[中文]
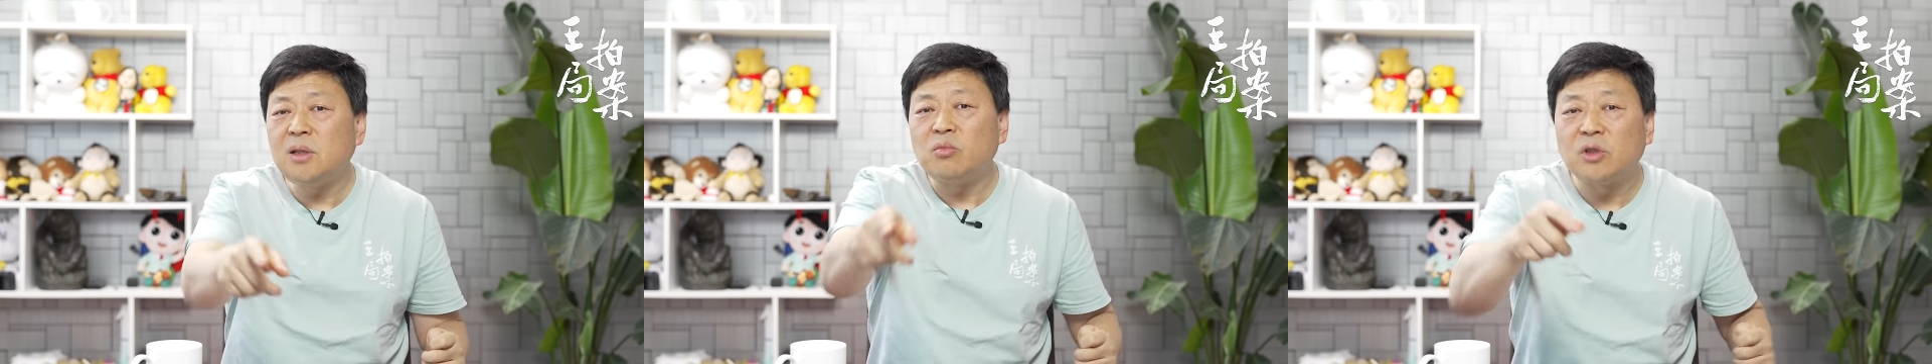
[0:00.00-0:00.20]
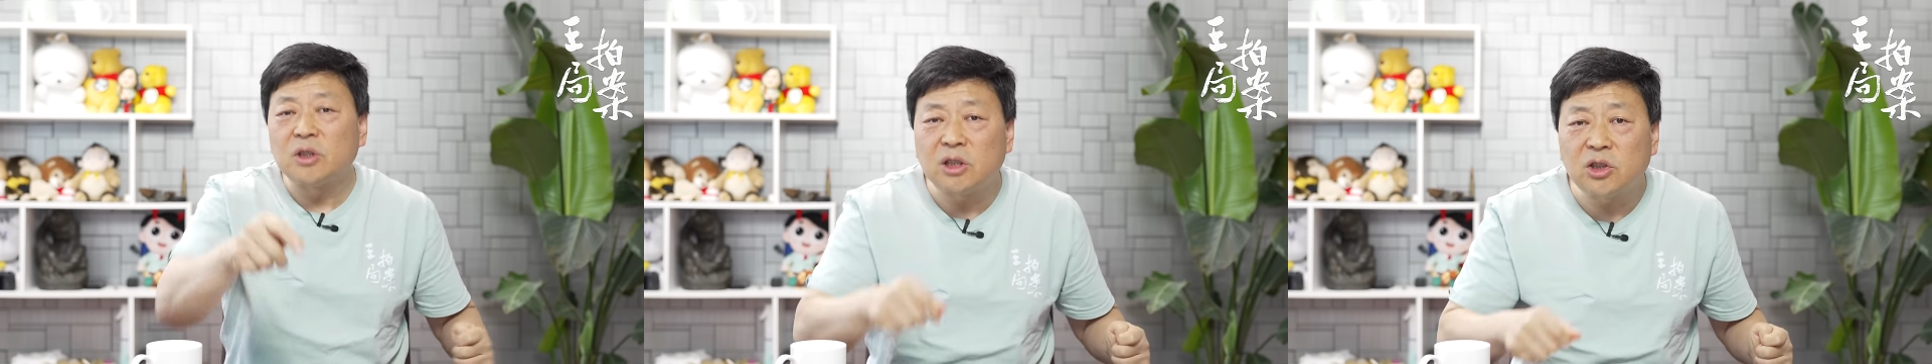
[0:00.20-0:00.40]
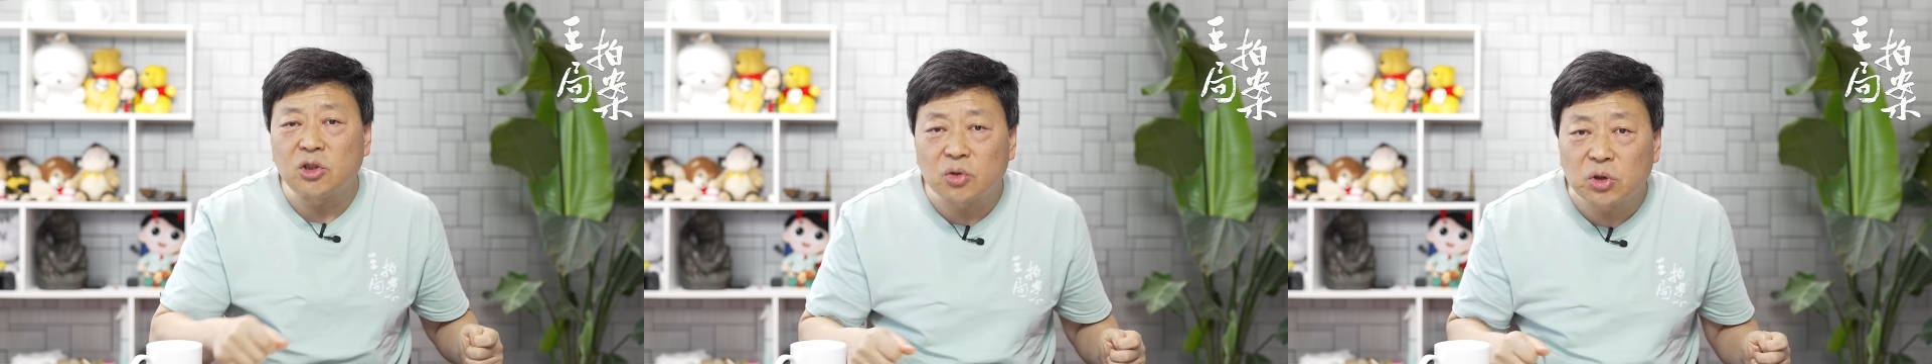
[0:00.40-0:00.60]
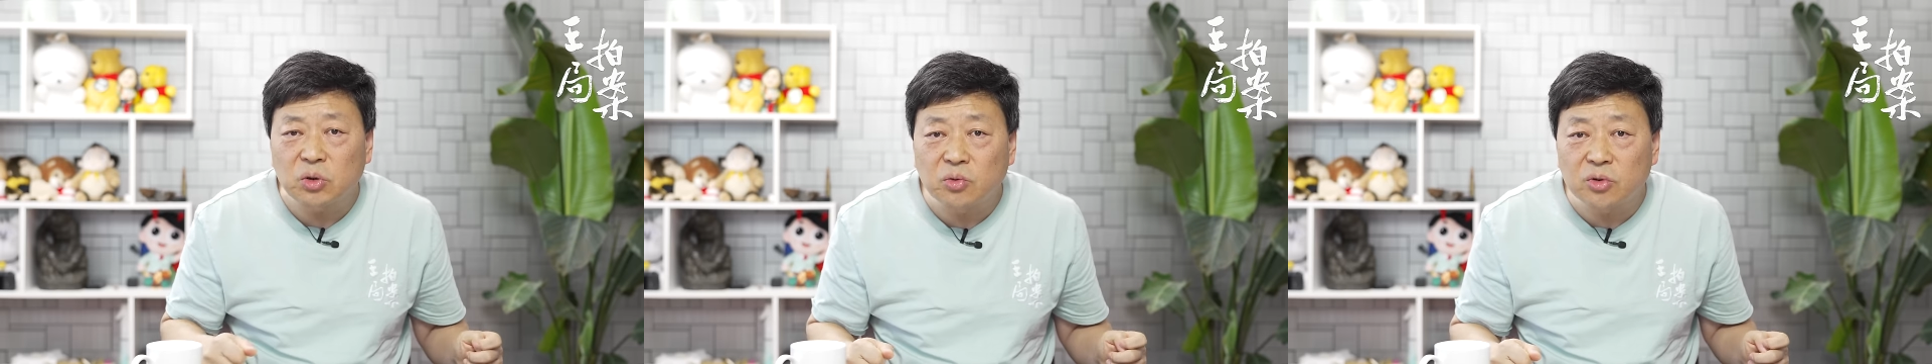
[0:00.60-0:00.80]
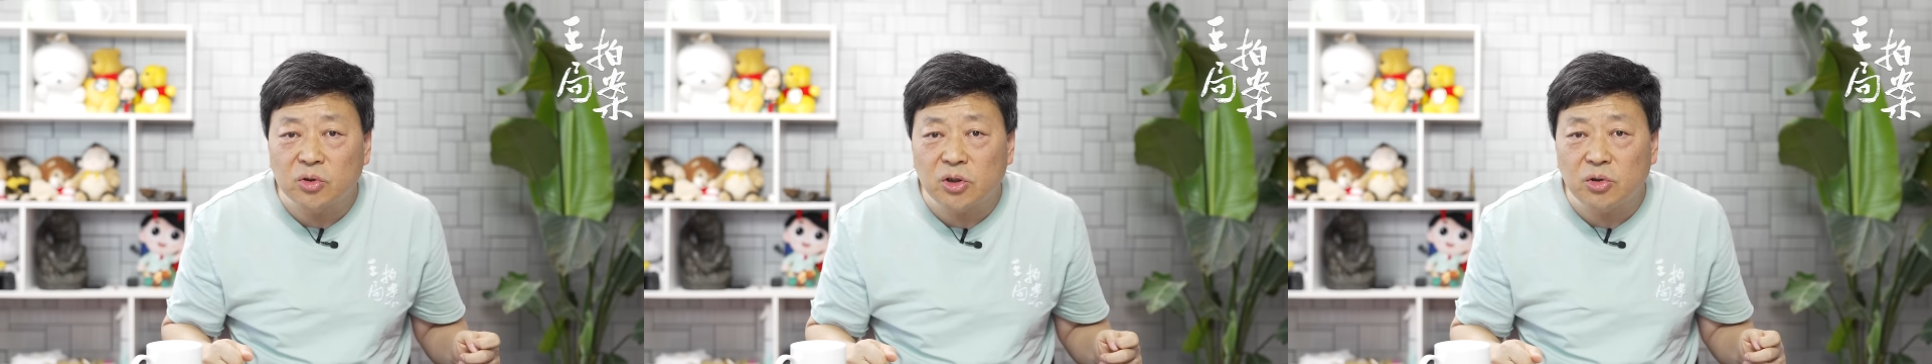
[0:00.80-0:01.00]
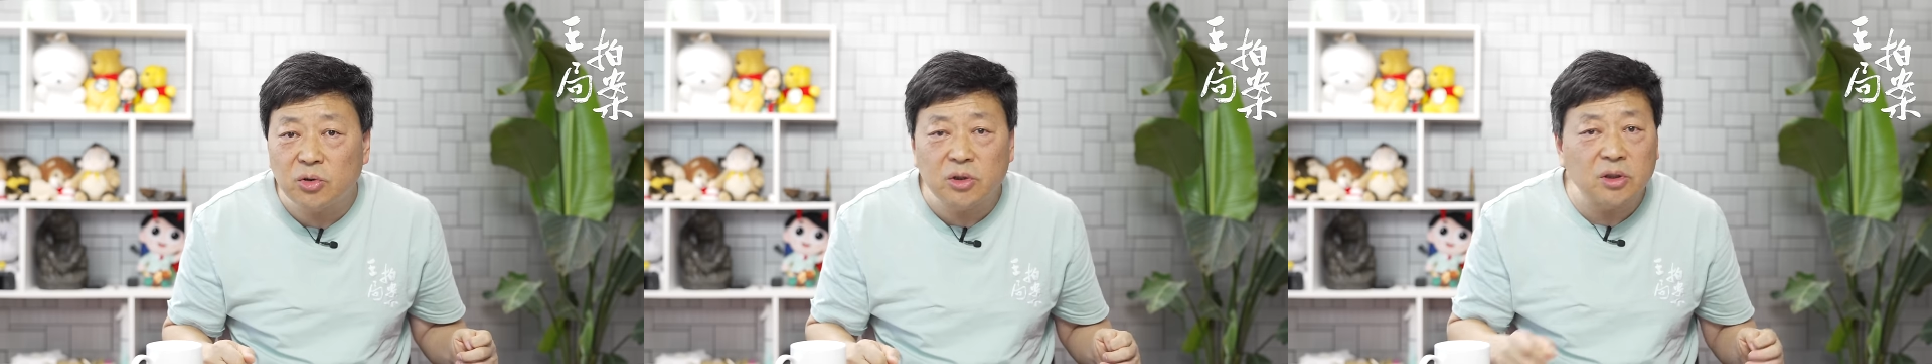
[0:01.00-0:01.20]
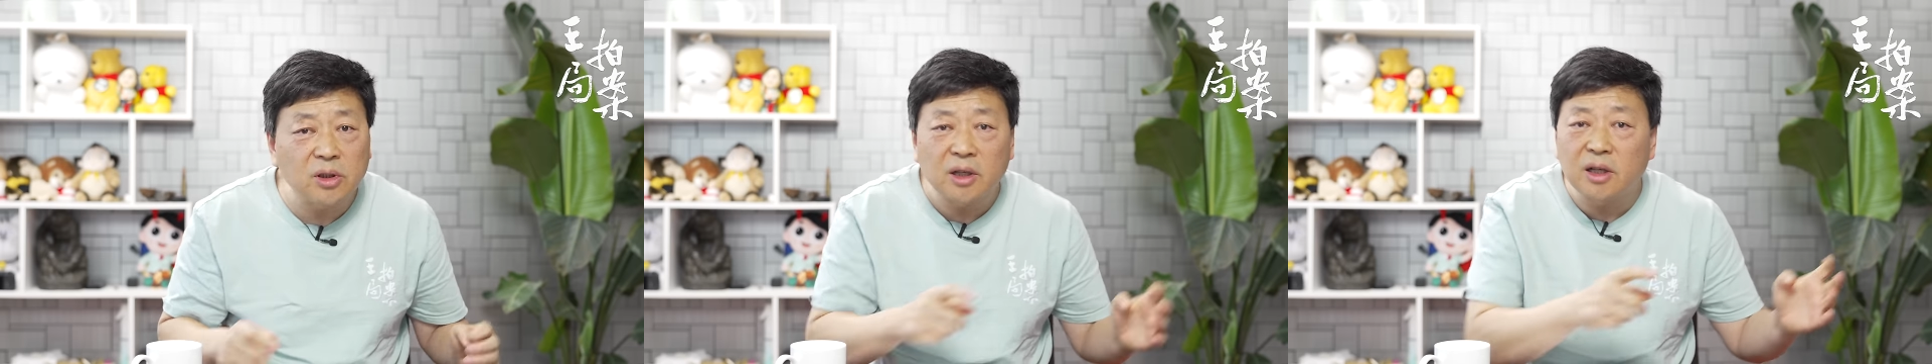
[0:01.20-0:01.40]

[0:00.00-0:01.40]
母亲九十五岁去世了，